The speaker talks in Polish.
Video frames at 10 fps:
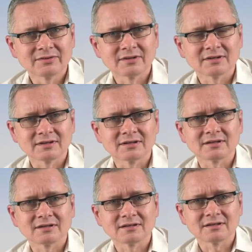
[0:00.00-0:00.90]

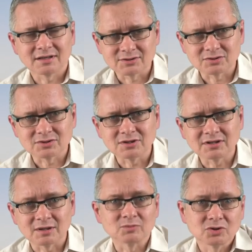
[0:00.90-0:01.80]
Aha, a co dzięki temu?